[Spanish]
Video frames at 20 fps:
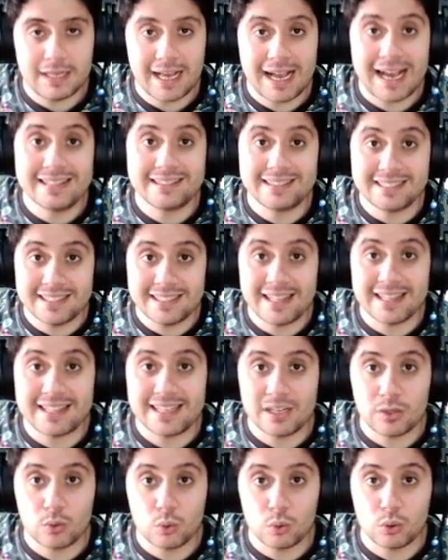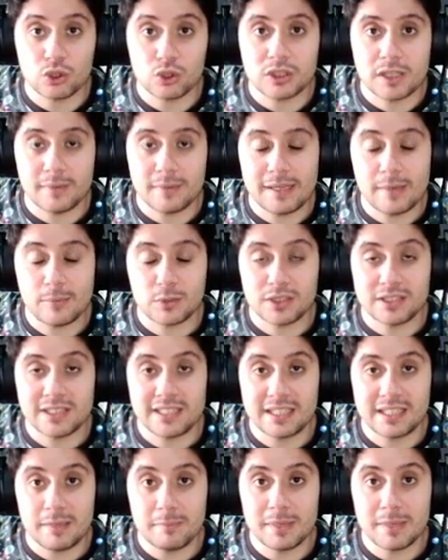la cantidad de recursos que vayamos a
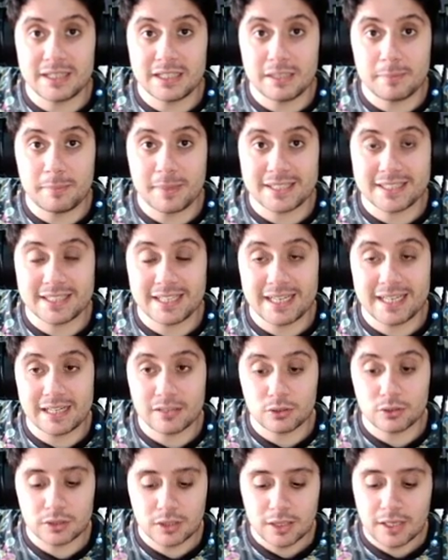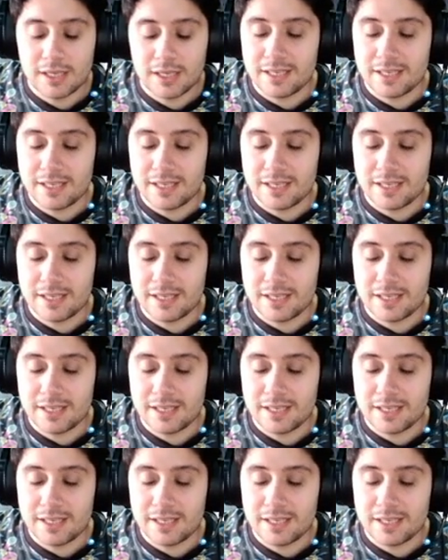tener que invertir para sacarlos.